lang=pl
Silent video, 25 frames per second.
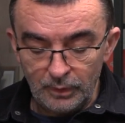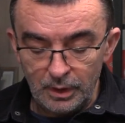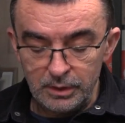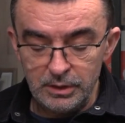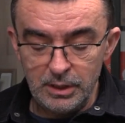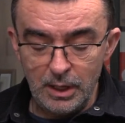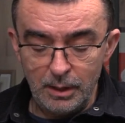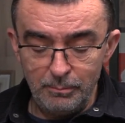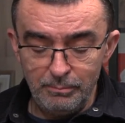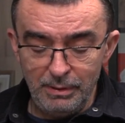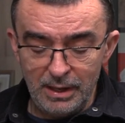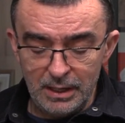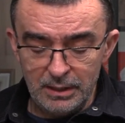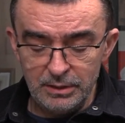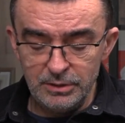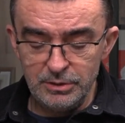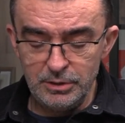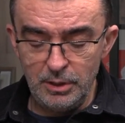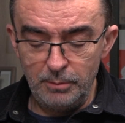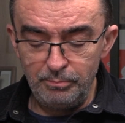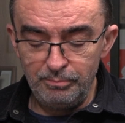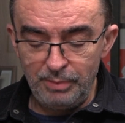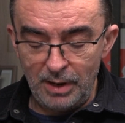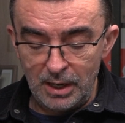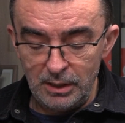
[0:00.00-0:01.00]
Nie
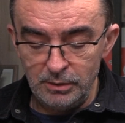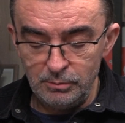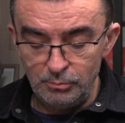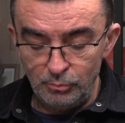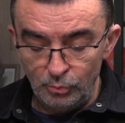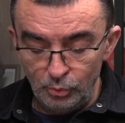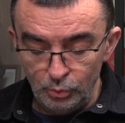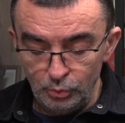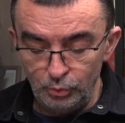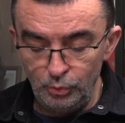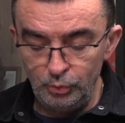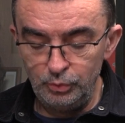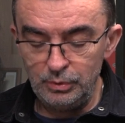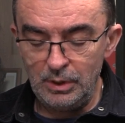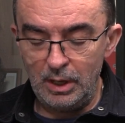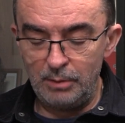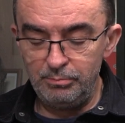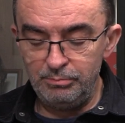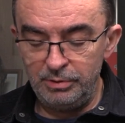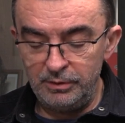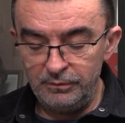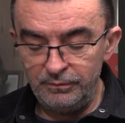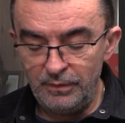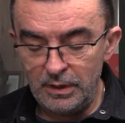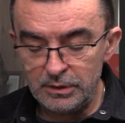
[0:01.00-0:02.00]
będzie Pan mógł
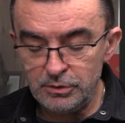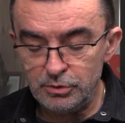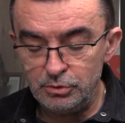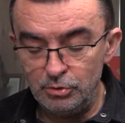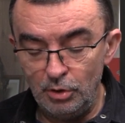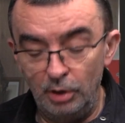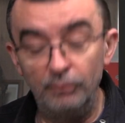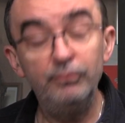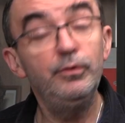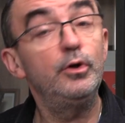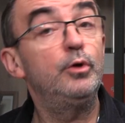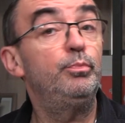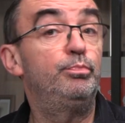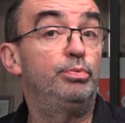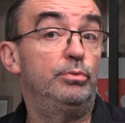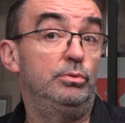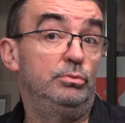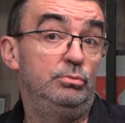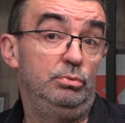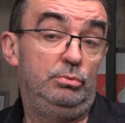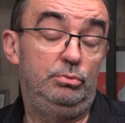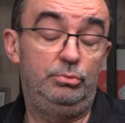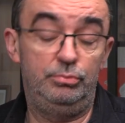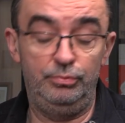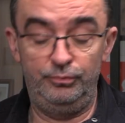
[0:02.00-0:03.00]
nabywać nowych
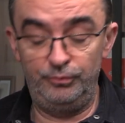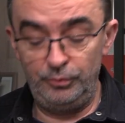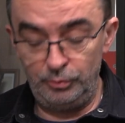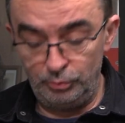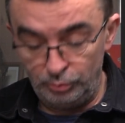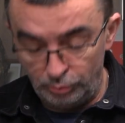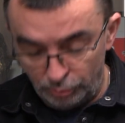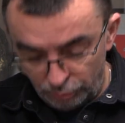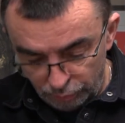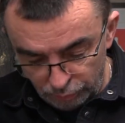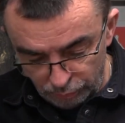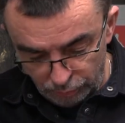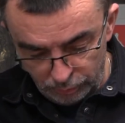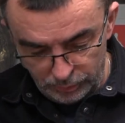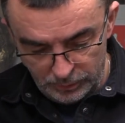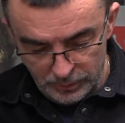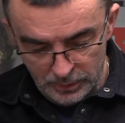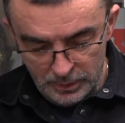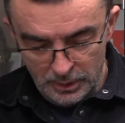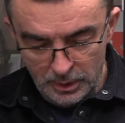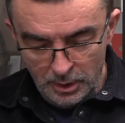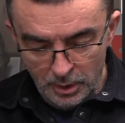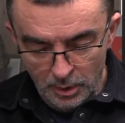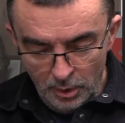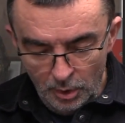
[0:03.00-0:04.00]
produktów i usług.
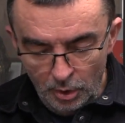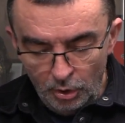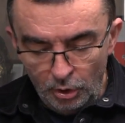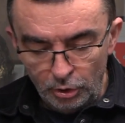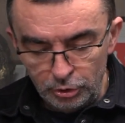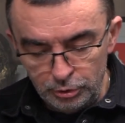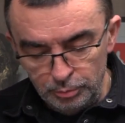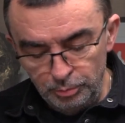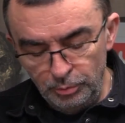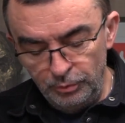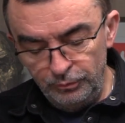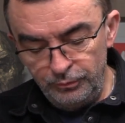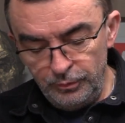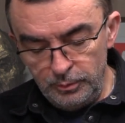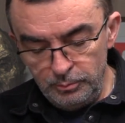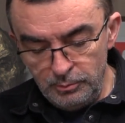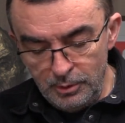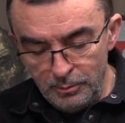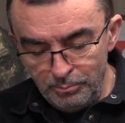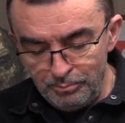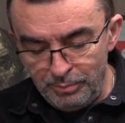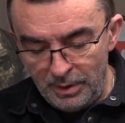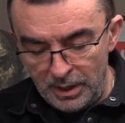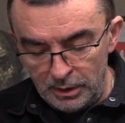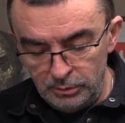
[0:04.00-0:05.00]

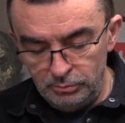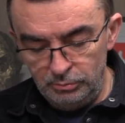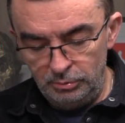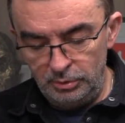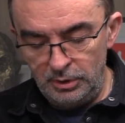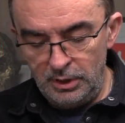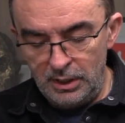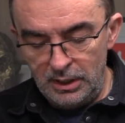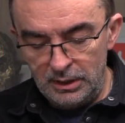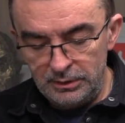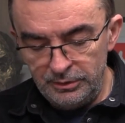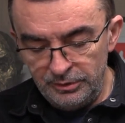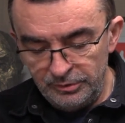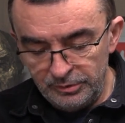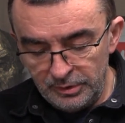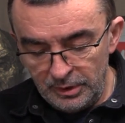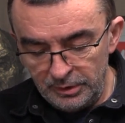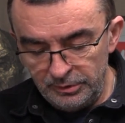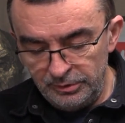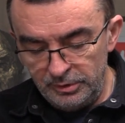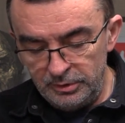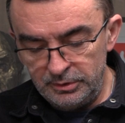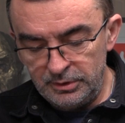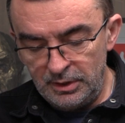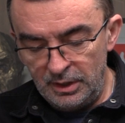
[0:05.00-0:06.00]
Odmówimy Panu
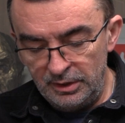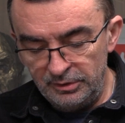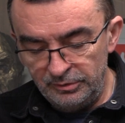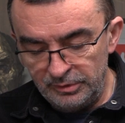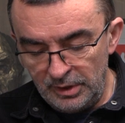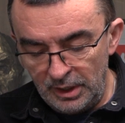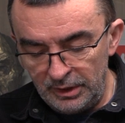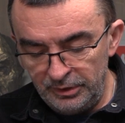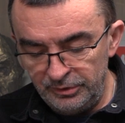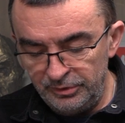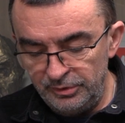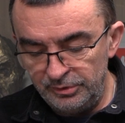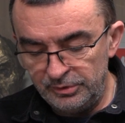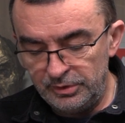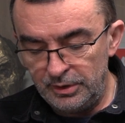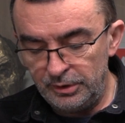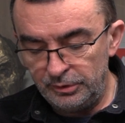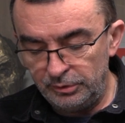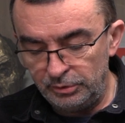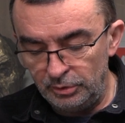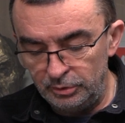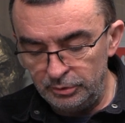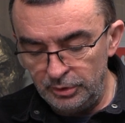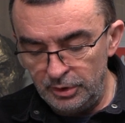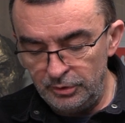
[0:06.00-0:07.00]
realizacji transakcji
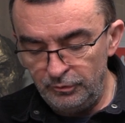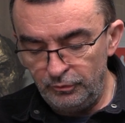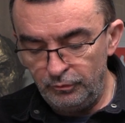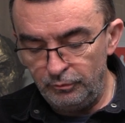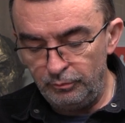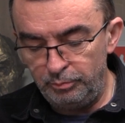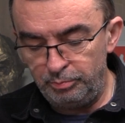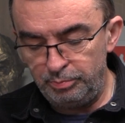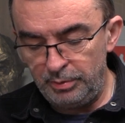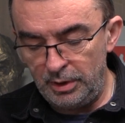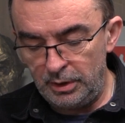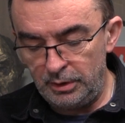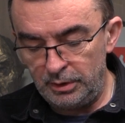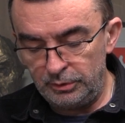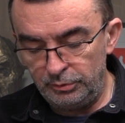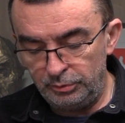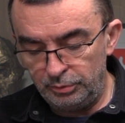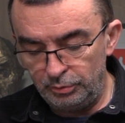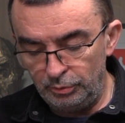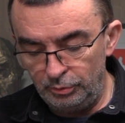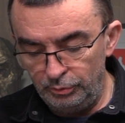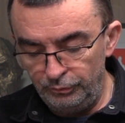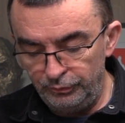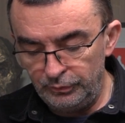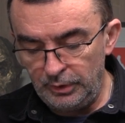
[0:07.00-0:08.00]
zleconej w
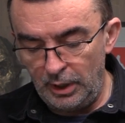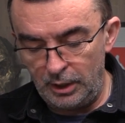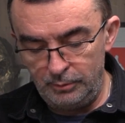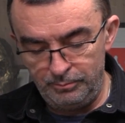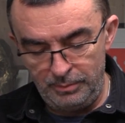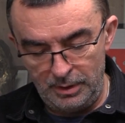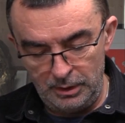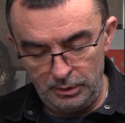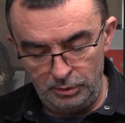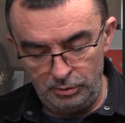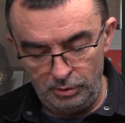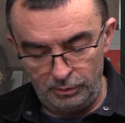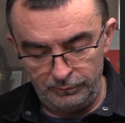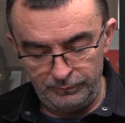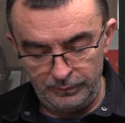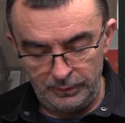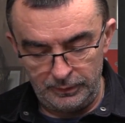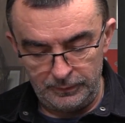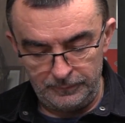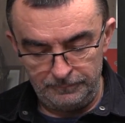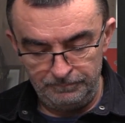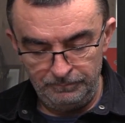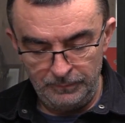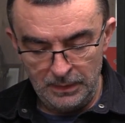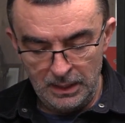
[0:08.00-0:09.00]
placówkach
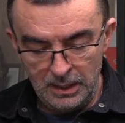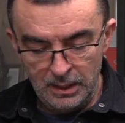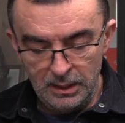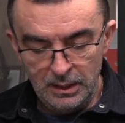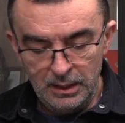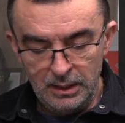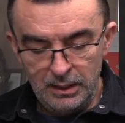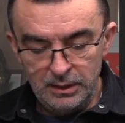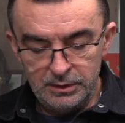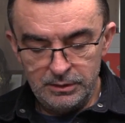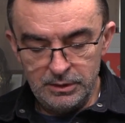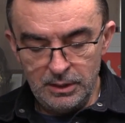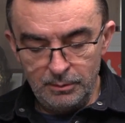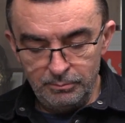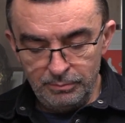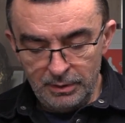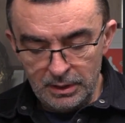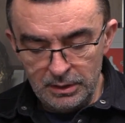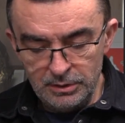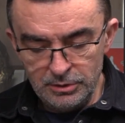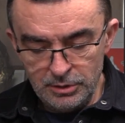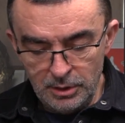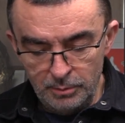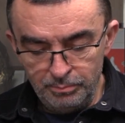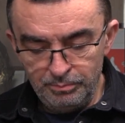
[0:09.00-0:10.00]
bankowych. Nie
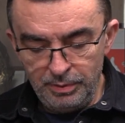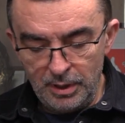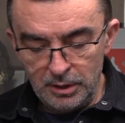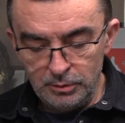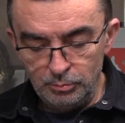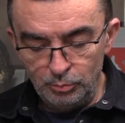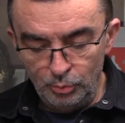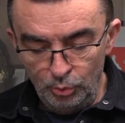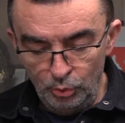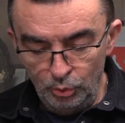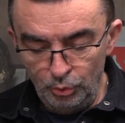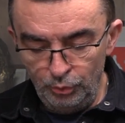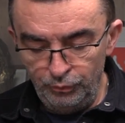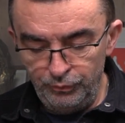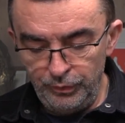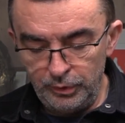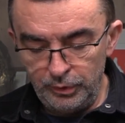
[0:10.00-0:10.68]
będzie Pan mógł